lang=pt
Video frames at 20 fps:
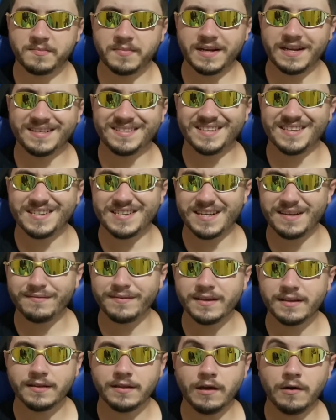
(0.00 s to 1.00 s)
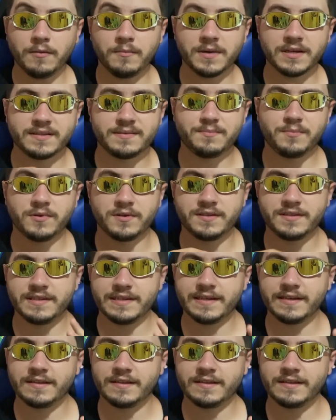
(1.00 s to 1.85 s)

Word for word: Parece que já vendeu, mas pode ser